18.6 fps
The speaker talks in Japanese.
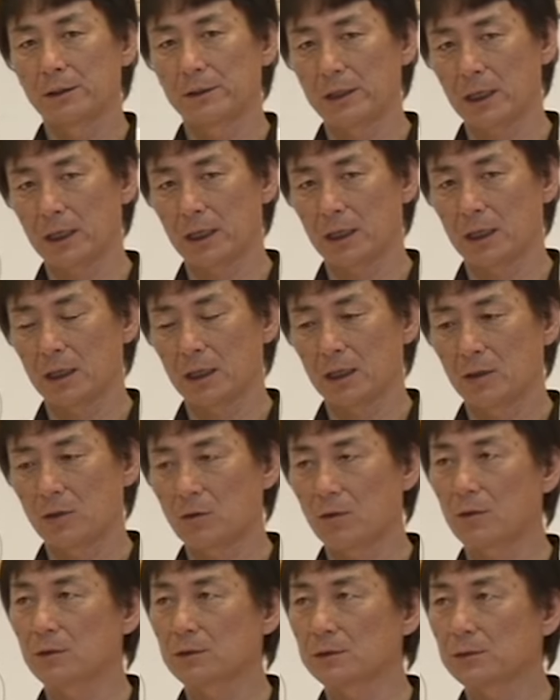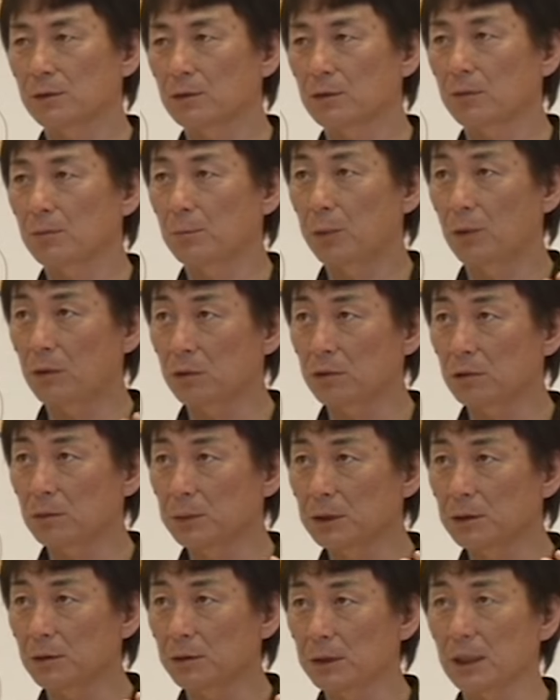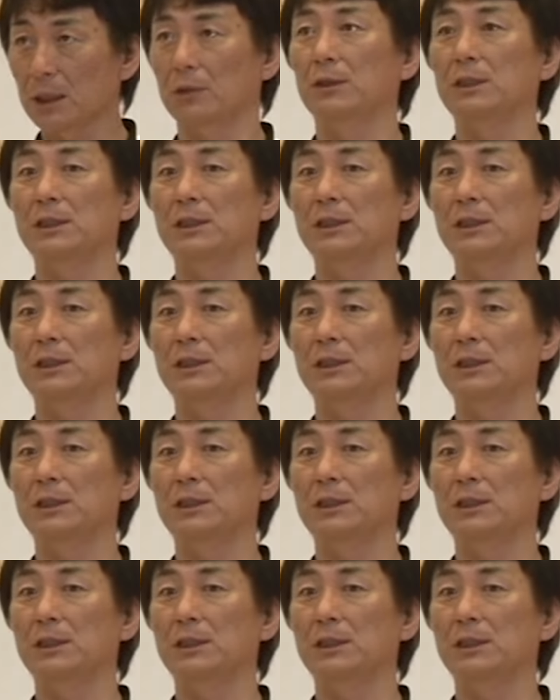でこうそのボールを見ることだけを意